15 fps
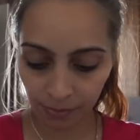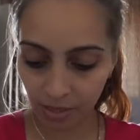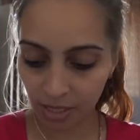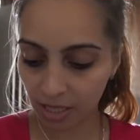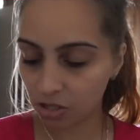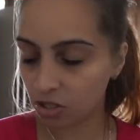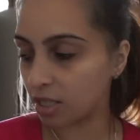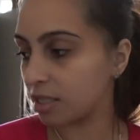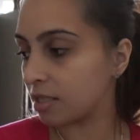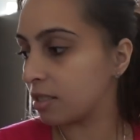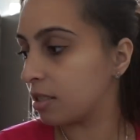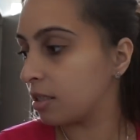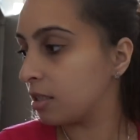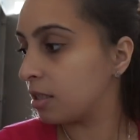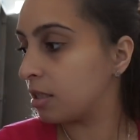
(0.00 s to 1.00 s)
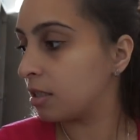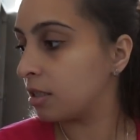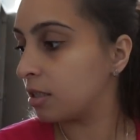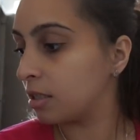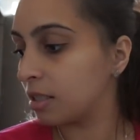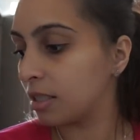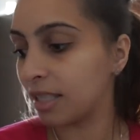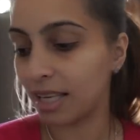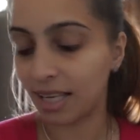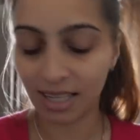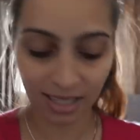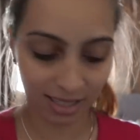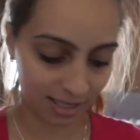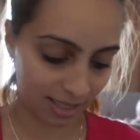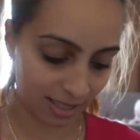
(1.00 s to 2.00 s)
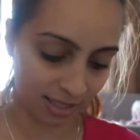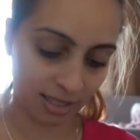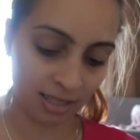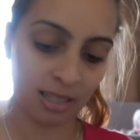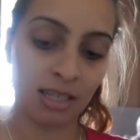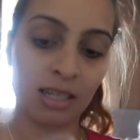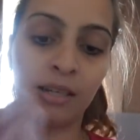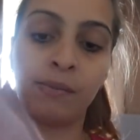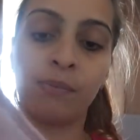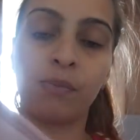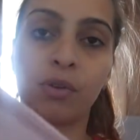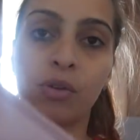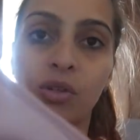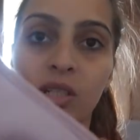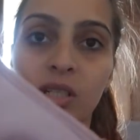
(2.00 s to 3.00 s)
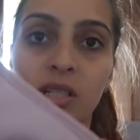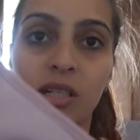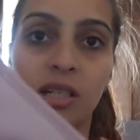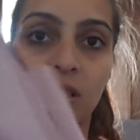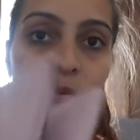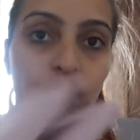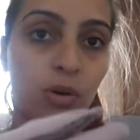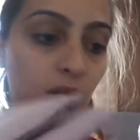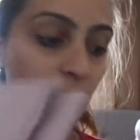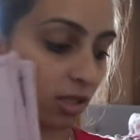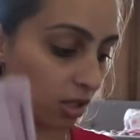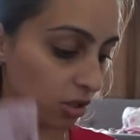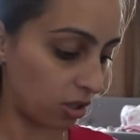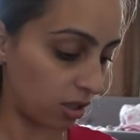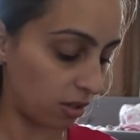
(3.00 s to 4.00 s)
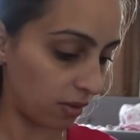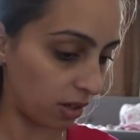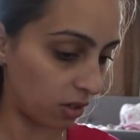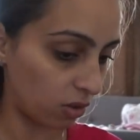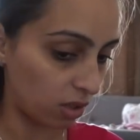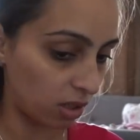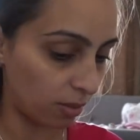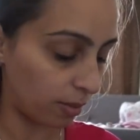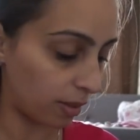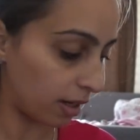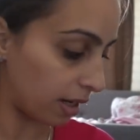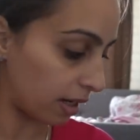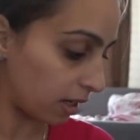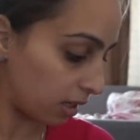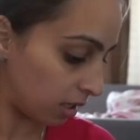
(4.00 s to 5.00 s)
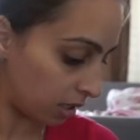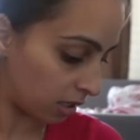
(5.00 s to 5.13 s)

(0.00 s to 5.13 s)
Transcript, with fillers: Ja, Schatz. Ja. Und das sind halt die Polsterchen, die waren noch dabei.